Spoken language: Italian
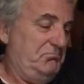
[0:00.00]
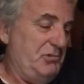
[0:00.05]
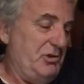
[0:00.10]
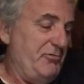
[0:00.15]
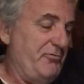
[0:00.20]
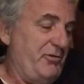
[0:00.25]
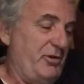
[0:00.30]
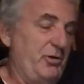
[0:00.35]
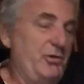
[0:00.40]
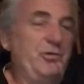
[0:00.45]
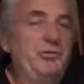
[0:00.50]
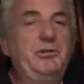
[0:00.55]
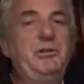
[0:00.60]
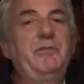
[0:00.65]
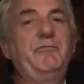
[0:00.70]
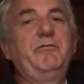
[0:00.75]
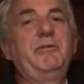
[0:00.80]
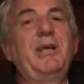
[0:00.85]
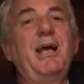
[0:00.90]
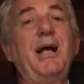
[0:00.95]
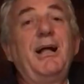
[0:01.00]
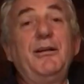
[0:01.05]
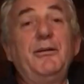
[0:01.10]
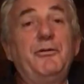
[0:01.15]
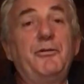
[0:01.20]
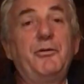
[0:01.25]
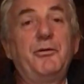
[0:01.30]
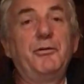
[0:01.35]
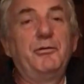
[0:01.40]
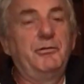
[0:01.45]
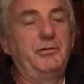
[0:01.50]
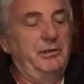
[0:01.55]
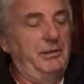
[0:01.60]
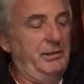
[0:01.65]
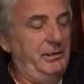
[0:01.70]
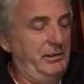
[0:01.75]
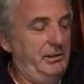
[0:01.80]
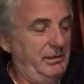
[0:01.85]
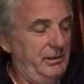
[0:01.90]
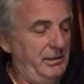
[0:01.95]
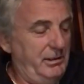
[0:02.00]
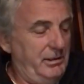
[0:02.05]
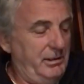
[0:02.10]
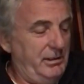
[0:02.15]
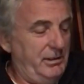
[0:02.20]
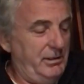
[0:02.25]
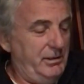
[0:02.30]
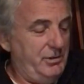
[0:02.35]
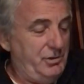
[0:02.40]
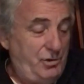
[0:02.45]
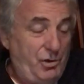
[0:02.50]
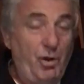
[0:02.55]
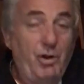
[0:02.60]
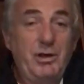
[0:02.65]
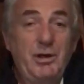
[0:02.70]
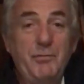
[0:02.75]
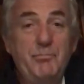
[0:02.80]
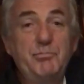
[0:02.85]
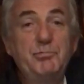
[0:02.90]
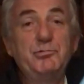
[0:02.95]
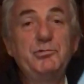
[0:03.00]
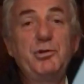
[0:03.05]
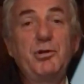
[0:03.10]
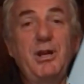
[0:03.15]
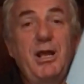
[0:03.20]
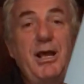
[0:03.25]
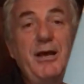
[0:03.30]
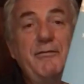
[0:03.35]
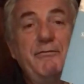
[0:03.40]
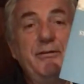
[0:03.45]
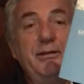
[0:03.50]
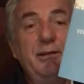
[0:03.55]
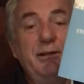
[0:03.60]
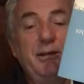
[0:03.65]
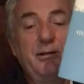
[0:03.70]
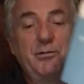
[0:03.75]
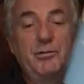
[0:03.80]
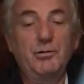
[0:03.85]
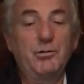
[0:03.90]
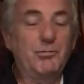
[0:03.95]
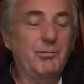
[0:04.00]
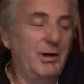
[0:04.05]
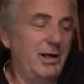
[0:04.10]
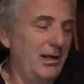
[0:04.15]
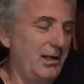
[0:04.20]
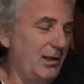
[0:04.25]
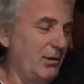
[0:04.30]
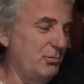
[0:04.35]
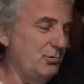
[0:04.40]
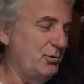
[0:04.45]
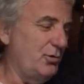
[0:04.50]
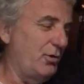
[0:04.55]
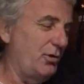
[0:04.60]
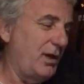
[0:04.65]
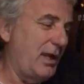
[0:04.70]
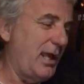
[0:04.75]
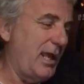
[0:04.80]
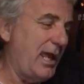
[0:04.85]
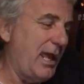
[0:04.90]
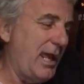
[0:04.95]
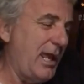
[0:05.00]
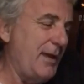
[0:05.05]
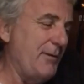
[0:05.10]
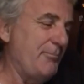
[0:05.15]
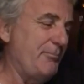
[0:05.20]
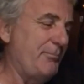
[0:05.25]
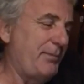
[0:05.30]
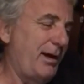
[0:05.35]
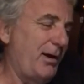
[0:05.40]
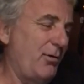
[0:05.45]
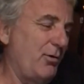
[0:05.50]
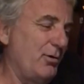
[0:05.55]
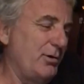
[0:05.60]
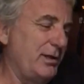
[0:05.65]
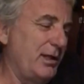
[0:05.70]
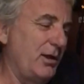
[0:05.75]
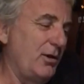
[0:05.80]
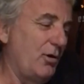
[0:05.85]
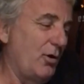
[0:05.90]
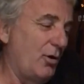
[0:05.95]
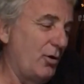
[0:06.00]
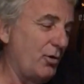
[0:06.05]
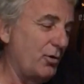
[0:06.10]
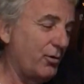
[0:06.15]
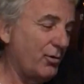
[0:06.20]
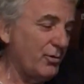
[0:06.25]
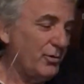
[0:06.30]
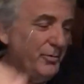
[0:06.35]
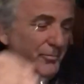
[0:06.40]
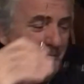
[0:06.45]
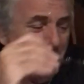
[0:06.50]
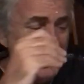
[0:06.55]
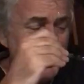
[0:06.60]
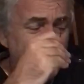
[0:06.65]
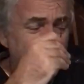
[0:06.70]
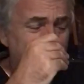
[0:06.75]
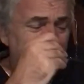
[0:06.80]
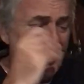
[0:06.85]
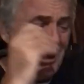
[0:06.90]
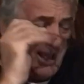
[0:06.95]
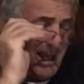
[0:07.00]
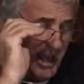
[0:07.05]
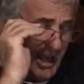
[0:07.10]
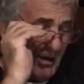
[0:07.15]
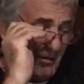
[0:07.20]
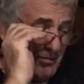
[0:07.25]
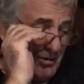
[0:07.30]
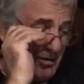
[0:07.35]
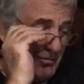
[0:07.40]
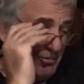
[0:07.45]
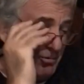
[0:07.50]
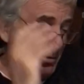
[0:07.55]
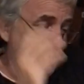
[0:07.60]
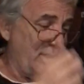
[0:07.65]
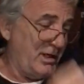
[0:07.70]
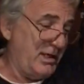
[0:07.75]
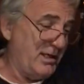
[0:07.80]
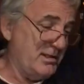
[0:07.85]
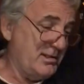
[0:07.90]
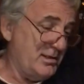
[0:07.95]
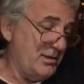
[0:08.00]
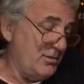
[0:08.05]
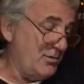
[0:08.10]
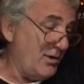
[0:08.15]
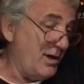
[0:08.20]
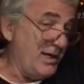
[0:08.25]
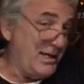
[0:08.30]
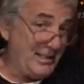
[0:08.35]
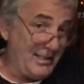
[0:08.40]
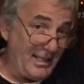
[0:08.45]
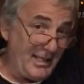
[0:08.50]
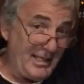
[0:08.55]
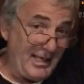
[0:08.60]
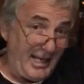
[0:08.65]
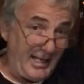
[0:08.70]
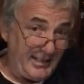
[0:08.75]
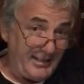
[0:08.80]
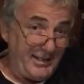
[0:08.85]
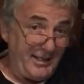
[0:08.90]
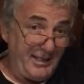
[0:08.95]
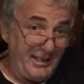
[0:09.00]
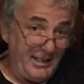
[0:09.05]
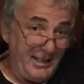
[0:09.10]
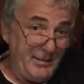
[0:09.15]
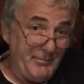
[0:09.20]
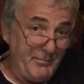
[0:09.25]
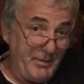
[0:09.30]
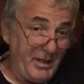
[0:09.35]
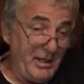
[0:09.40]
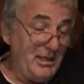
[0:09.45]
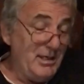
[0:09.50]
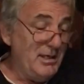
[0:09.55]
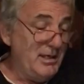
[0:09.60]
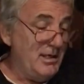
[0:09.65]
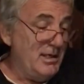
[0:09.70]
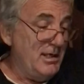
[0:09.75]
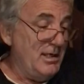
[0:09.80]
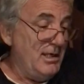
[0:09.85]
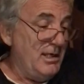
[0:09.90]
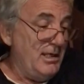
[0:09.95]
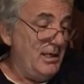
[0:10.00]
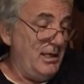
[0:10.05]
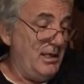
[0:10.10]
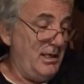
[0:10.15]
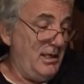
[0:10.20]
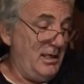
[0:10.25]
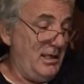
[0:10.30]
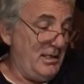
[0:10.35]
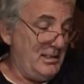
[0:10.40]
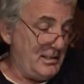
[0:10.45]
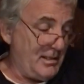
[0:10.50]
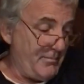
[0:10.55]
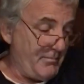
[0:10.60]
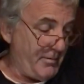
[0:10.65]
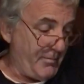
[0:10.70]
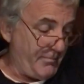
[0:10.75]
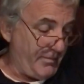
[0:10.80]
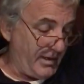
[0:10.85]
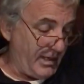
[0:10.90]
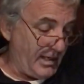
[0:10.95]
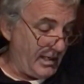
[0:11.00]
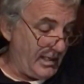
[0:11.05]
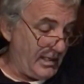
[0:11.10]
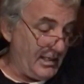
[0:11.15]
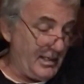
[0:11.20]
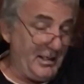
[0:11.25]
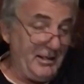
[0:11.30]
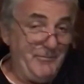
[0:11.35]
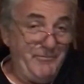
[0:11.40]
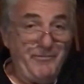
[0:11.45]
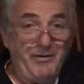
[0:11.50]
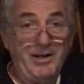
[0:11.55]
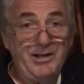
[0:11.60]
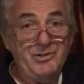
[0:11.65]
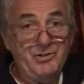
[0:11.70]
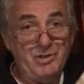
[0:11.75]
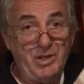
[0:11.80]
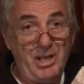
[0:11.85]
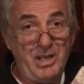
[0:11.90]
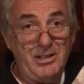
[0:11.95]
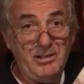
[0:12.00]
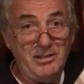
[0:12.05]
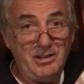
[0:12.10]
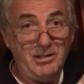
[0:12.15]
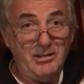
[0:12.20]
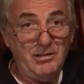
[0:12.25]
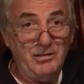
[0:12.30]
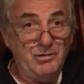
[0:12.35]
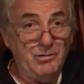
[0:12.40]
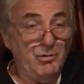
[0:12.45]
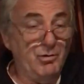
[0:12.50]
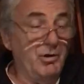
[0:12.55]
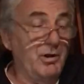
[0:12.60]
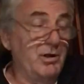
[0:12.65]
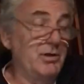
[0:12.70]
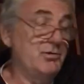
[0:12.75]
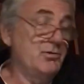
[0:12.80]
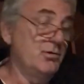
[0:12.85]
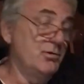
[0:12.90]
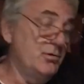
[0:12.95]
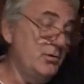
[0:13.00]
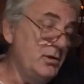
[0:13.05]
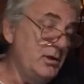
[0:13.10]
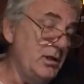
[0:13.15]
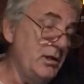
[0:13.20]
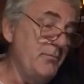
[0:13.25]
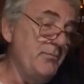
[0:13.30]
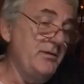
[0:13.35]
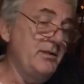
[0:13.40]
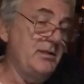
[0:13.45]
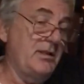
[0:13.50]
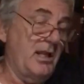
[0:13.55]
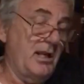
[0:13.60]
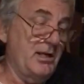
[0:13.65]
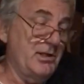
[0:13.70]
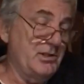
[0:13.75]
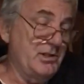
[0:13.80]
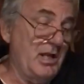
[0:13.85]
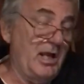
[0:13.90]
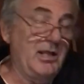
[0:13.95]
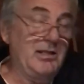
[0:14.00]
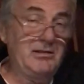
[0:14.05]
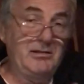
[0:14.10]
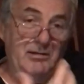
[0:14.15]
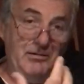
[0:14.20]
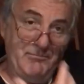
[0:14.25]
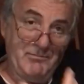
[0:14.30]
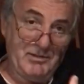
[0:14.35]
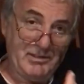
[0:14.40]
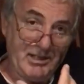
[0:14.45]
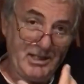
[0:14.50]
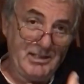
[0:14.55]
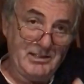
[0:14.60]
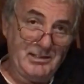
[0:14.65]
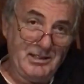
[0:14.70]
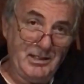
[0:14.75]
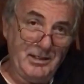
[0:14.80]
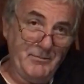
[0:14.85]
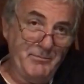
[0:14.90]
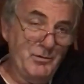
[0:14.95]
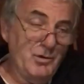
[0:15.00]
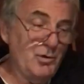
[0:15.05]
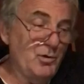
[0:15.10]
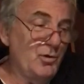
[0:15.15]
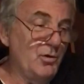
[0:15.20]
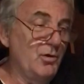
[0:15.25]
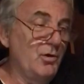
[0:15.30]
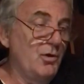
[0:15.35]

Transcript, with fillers: non voglio dirvi altro, eh, storie.nave, eccolo qua, l'autore è Paolo Dell'Oro, che è un autore che ha scritto anche degli altri libri, eh, sempre per la, il Frangente Editore. Sono tutti libri interessanti, abbastanza libri